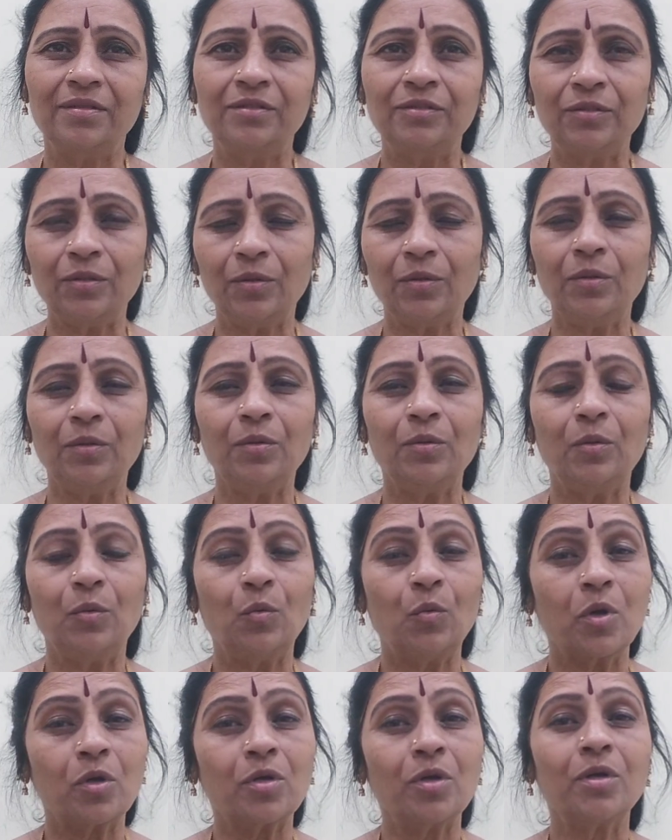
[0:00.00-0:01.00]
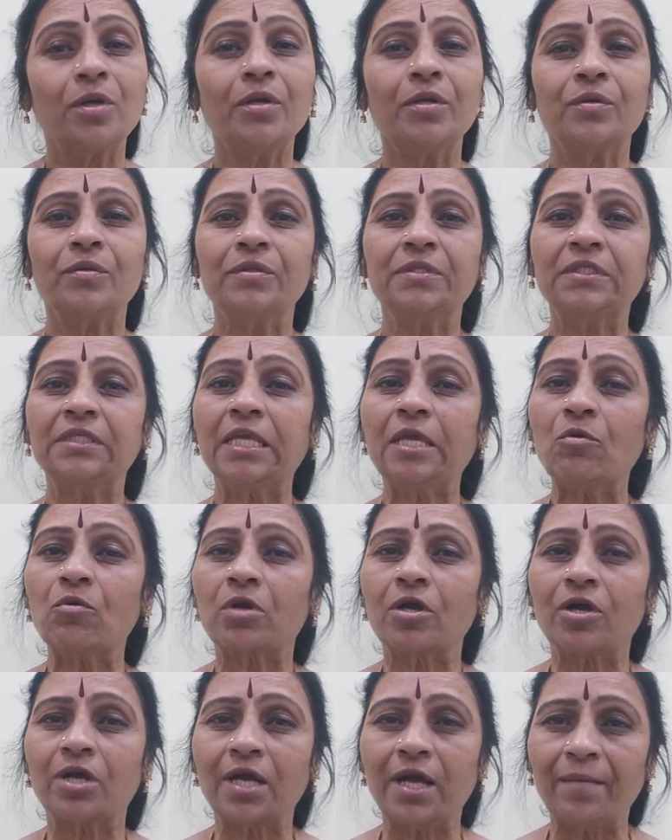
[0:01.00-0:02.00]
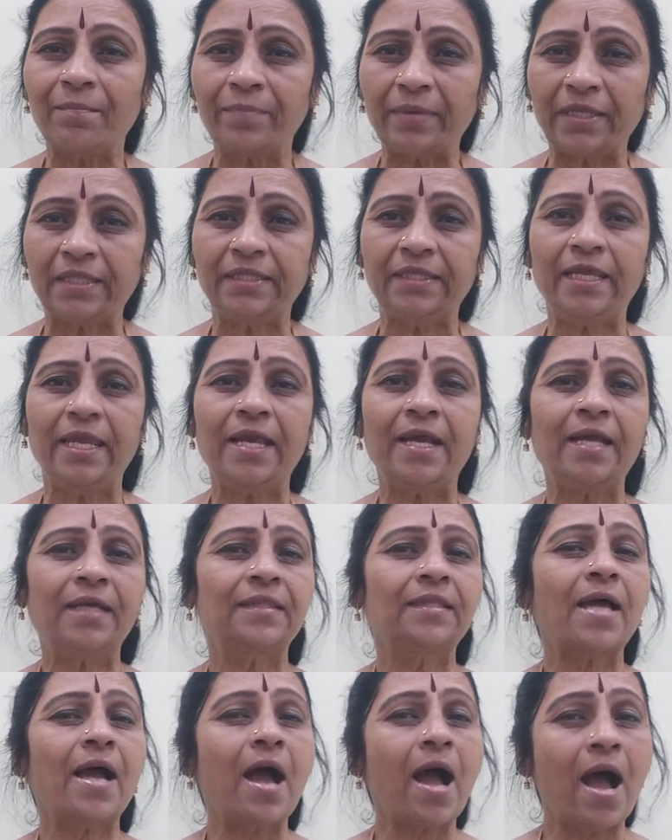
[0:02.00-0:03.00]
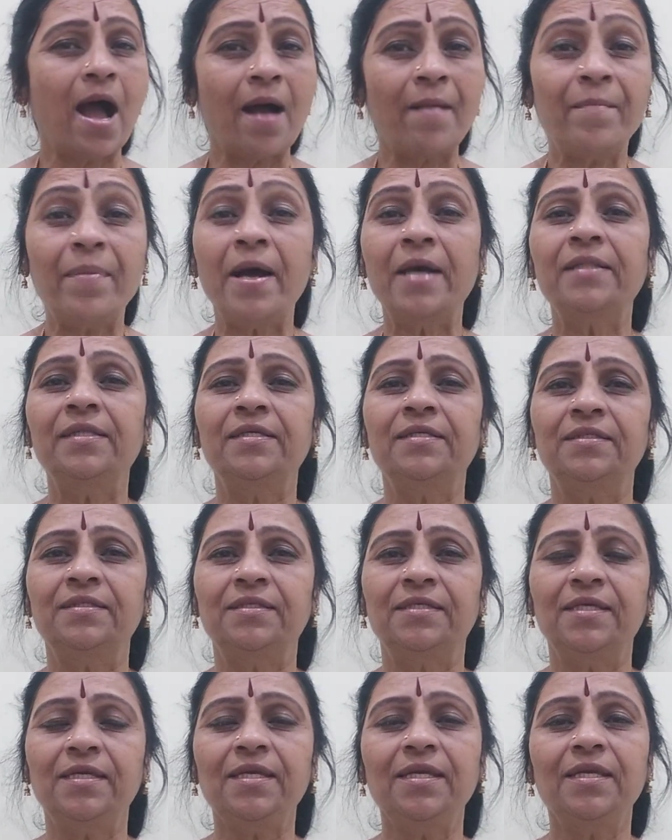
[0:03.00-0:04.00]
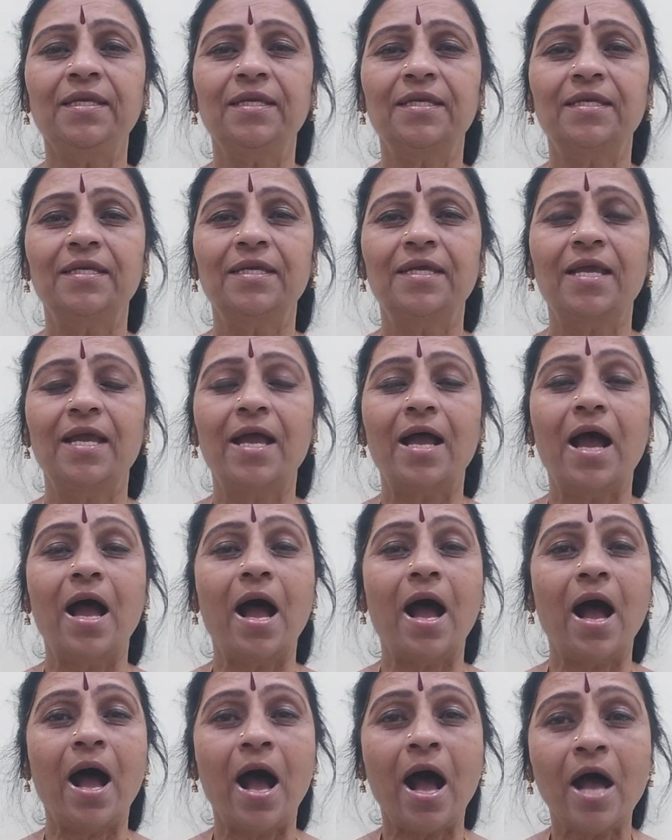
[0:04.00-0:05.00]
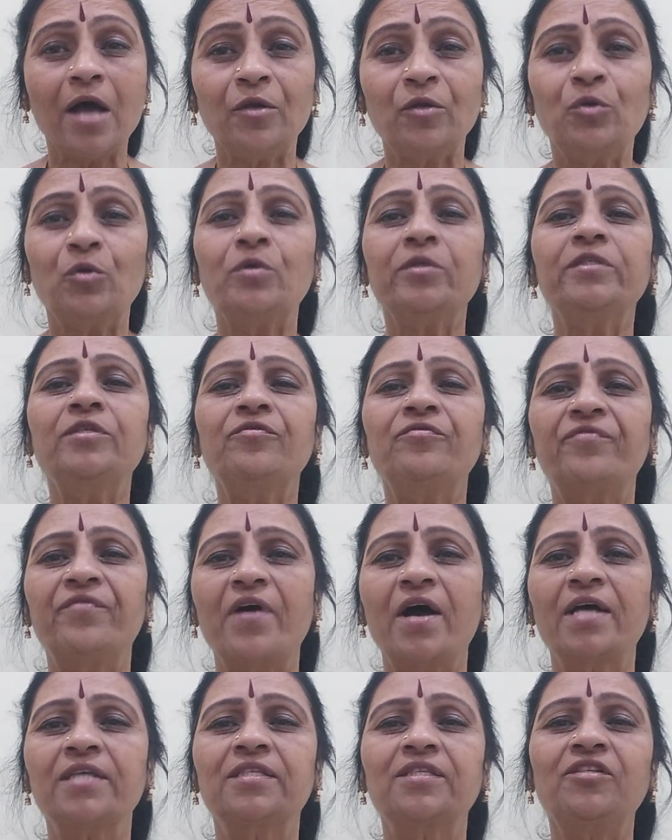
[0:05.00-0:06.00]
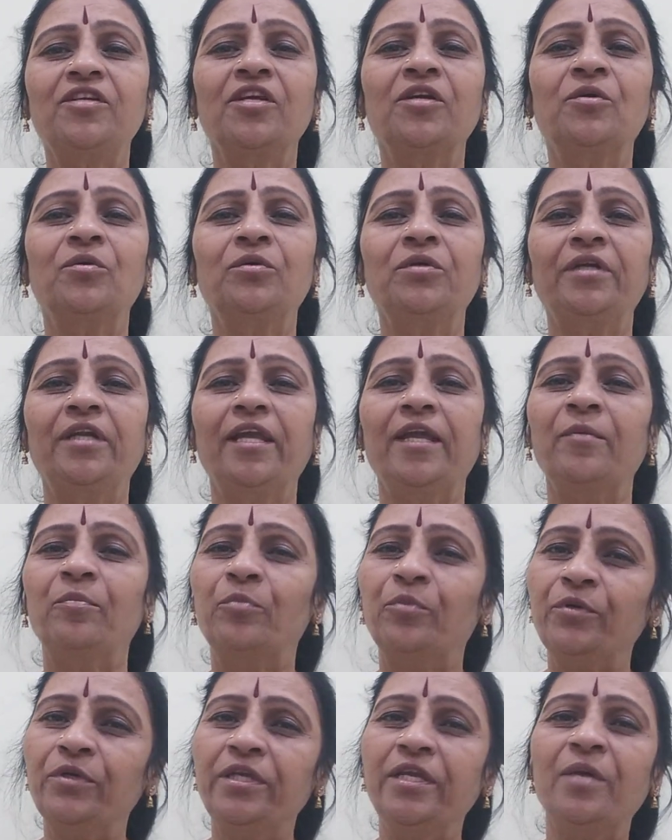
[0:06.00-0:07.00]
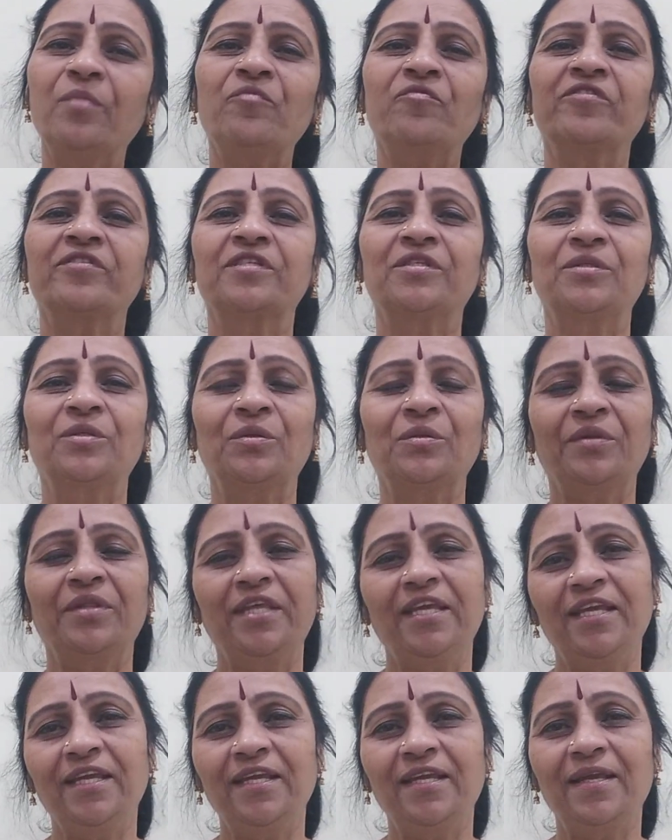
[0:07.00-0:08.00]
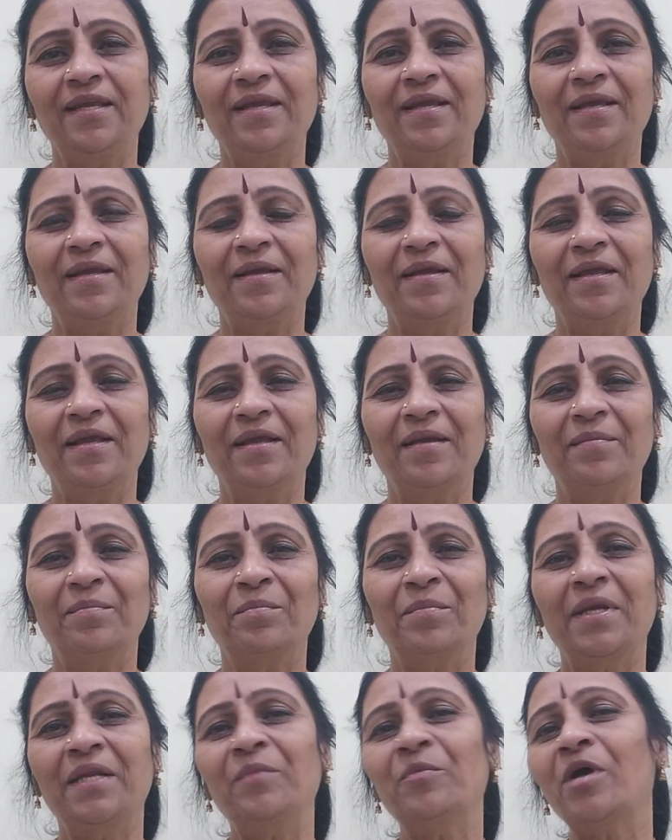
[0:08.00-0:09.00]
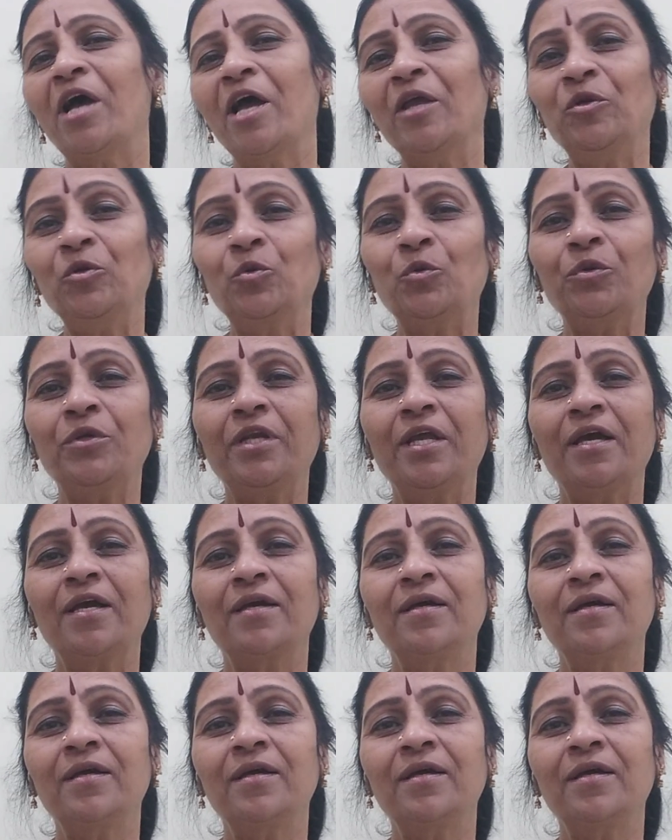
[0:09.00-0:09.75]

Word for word: సో ఒక్కొక్క రోజుకి ఒక్కొక్క ప్రత్యేకత ఆపాదించి ఆ రోజు ఫాస్టింగ్ ఉంటే పుణ్యం వస్తుంది మనం అనుకున్న